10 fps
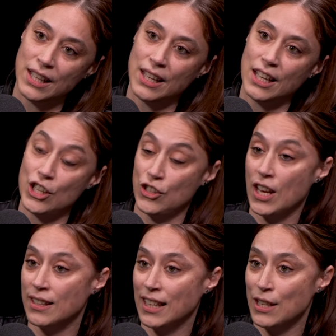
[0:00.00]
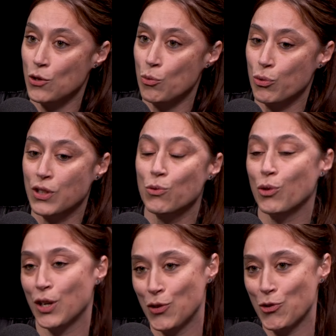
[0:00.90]
Et ce qui est intéressant pour ce qui
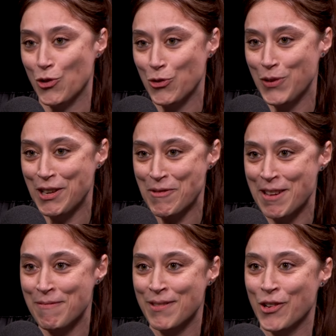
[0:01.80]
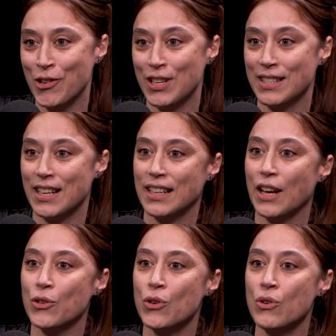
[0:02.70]
nous réunit aujourd'hui, quand même, euh, les
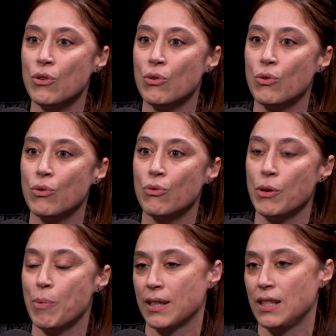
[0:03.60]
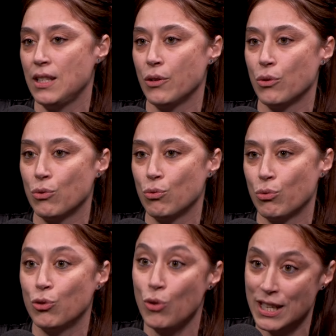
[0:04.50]
alternants, on fait partie euh,
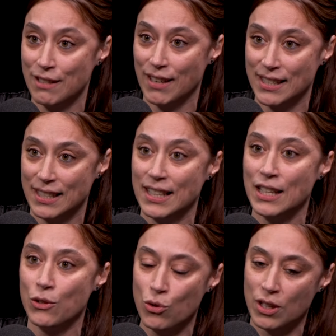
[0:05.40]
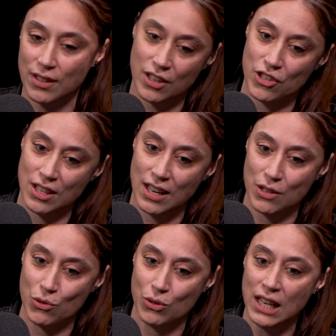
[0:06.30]
donc de la diversité, de
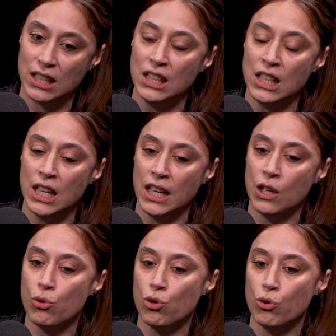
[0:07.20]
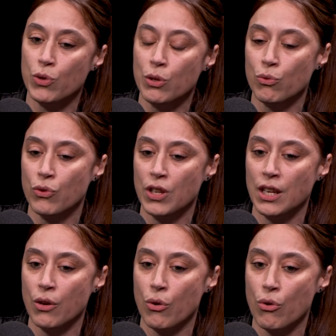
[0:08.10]
l'intergénérationnel. Et aujourd'hui,
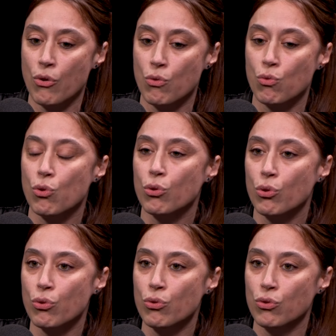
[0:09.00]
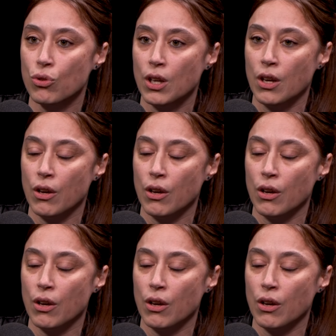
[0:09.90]
on recrute.